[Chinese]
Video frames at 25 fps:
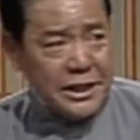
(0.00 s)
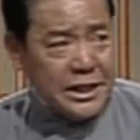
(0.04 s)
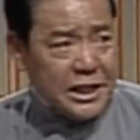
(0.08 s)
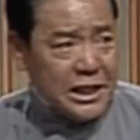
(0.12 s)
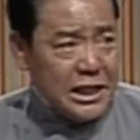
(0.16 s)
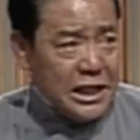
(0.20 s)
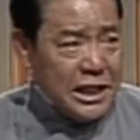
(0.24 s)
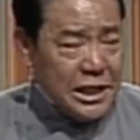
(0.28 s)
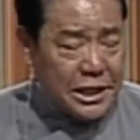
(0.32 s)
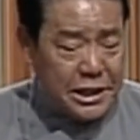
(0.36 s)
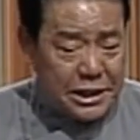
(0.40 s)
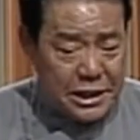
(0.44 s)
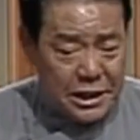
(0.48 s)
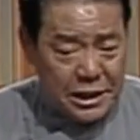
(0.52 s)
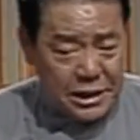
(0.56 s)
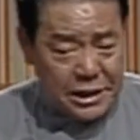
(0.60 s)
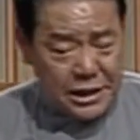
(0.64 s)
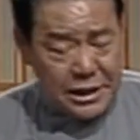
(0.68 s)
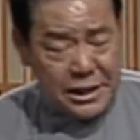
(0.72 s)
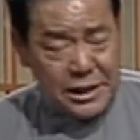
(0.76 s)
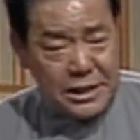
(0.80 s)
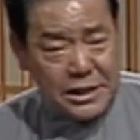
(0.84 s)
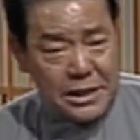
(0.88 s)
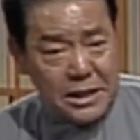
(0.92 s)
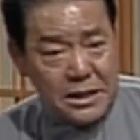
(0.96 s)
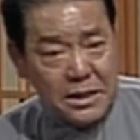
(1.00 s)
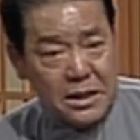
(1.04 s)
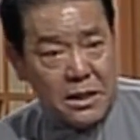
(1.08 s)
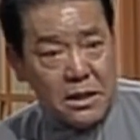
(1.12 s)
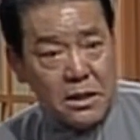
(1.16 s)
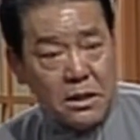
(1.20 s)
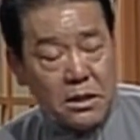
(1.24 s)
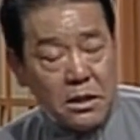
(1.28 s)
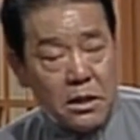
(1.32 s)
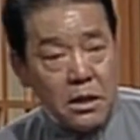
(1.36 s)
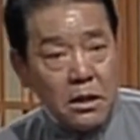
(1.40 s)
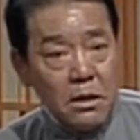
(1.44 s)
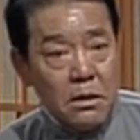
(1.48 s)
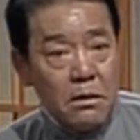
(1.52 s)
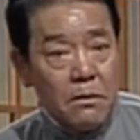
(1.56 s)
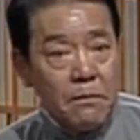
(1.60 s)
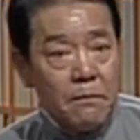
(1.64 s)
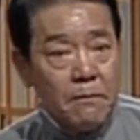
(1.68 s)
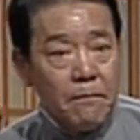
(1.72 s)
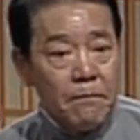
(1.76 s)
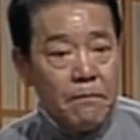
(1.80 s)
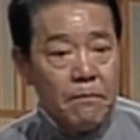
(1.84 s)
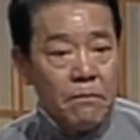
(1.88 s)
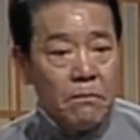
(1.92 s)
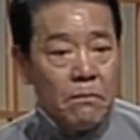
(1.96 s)
挤，挤，挤，挤，挤，挤。
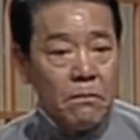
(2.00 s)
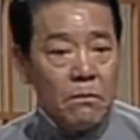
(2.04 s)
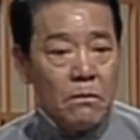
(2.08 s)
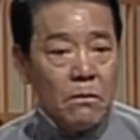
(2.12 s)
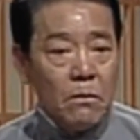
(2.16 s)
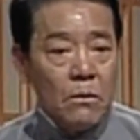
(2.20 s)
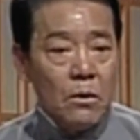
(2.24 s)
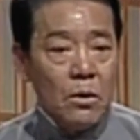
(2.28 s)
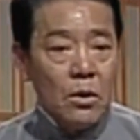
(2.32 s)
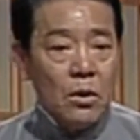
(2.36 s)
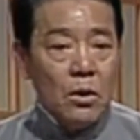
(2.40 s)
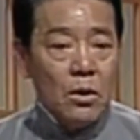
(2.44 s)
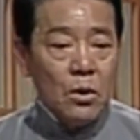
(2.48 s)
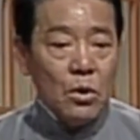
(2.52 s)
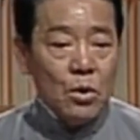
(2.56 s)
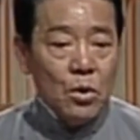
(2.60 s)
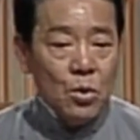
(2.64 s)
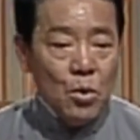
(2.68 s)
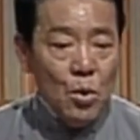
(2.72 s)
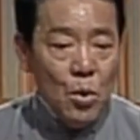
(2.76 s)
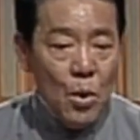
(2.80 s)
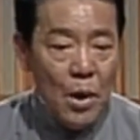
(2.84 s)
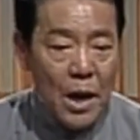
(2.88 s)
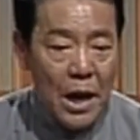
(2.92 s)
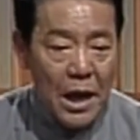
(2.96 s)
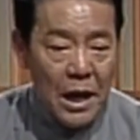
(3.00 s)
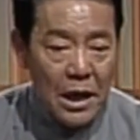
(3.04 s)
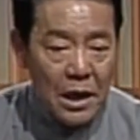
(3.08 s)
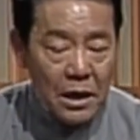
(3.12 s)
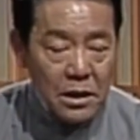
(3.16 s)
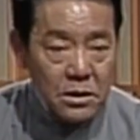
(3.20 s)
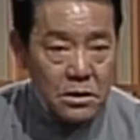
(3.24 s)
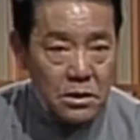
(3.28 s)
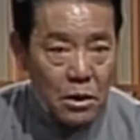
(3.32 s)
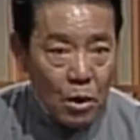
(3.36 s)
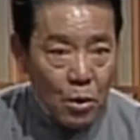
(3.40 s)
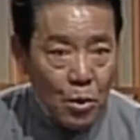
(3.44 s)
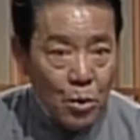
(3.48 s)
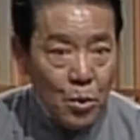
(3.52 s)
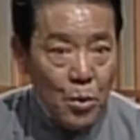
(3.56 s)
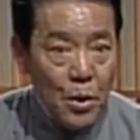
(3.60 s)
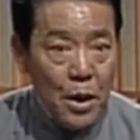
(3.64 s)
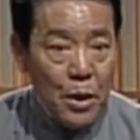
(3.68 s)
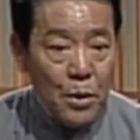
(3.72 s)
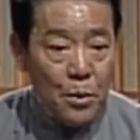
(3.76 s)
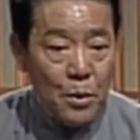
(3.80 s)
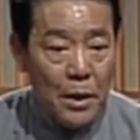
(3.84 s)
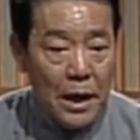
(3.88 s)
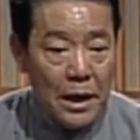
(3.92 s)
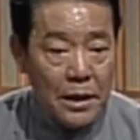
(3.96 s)
越走
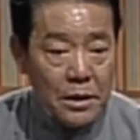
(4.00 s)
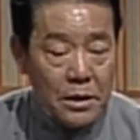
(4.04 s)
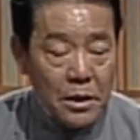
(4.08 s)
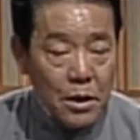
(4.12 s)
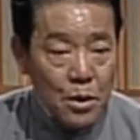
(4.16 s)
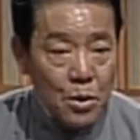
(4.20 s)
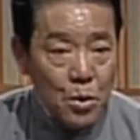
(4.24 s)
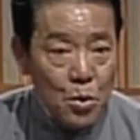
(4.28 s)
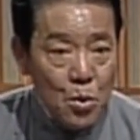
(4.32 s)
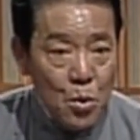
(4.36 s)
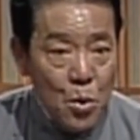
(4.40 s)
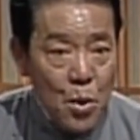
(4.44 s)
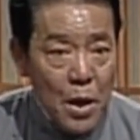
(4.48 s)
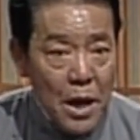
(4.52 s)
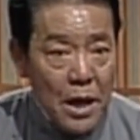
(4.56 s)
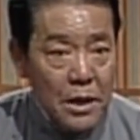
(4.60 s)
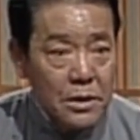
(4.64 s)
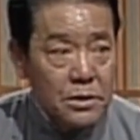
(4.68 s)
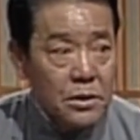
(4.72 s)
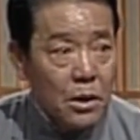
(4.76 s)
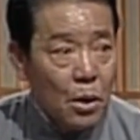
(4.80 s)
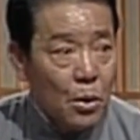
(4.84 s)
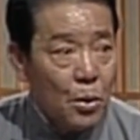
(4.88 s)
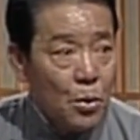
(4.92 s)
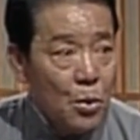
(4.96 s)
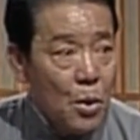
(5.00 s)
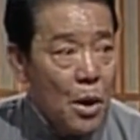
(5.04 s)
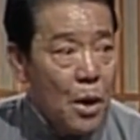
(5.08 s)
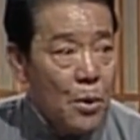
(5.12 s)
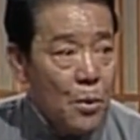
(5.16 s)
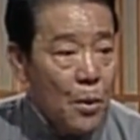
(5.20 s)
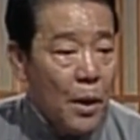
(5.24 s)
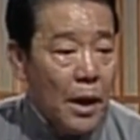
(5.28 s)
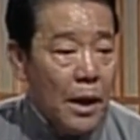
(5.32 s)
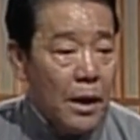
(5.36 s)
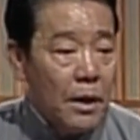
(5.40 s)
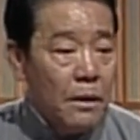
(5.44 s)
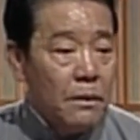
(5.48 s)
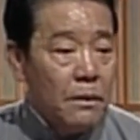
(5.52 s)
越远，是越走越远。